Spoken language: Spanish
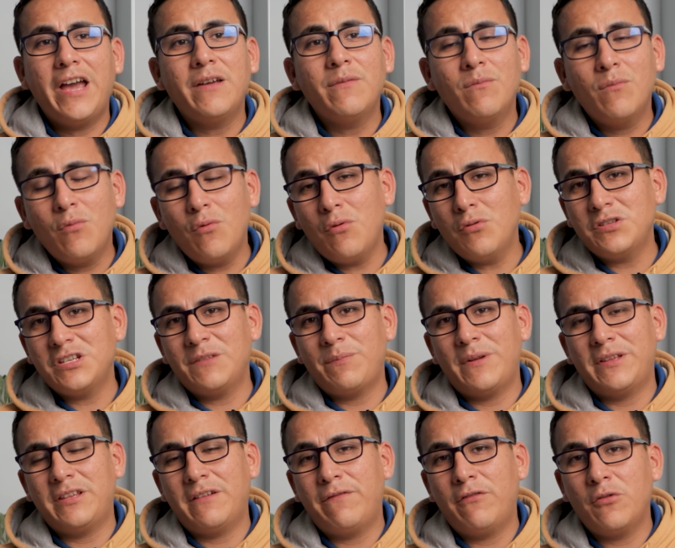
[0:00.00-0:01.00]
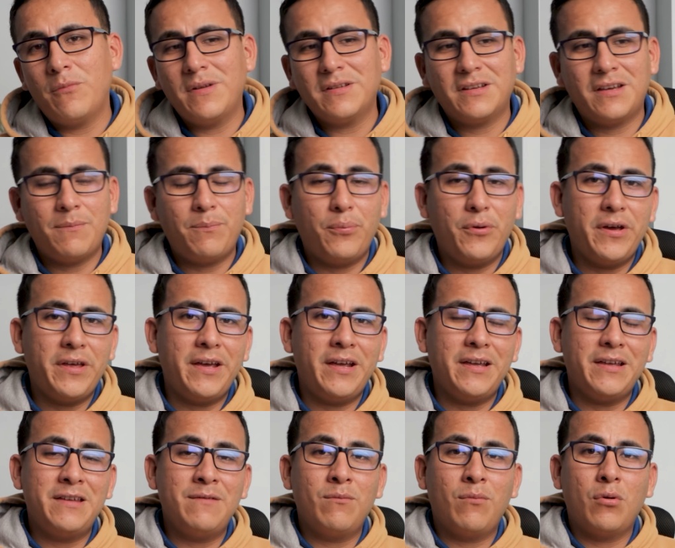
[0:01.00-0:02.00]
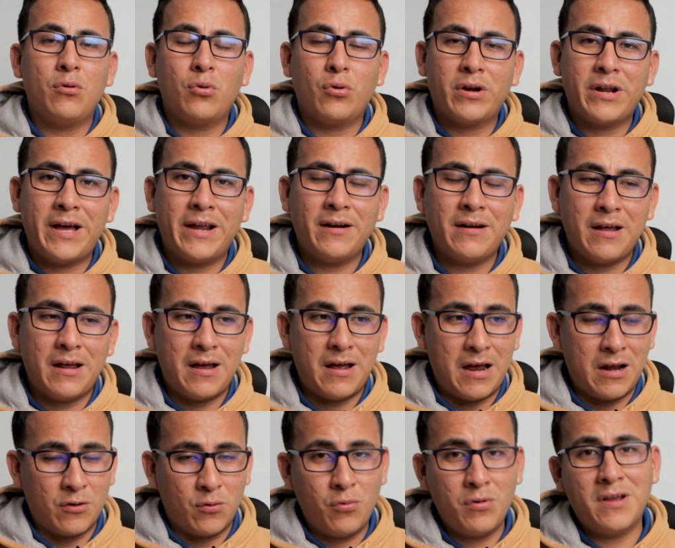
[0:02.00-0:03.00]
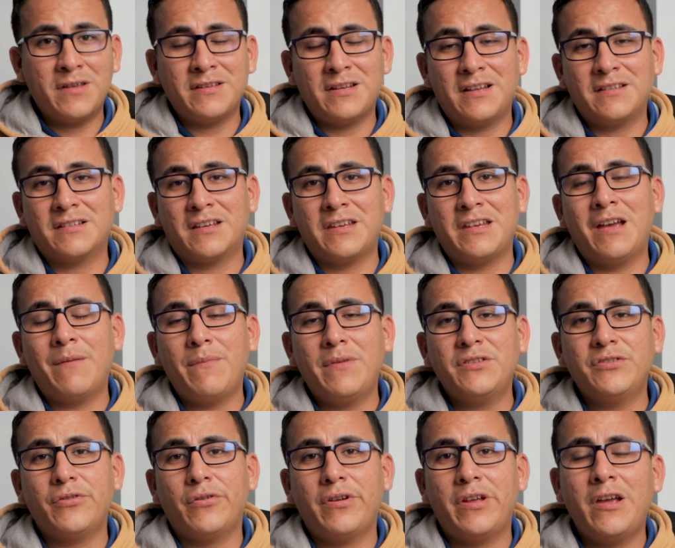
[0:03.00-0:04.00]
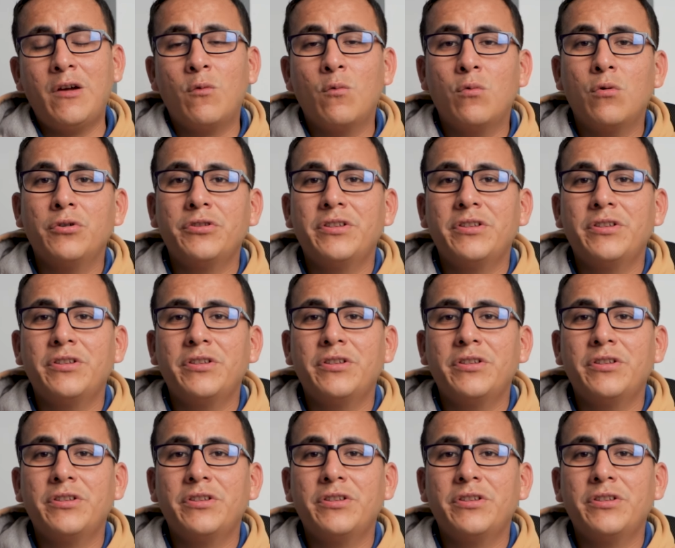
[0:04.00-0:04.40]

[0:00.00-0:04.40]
hay muchas plataformas que pueden involucrar algunas de las que ya mencioné u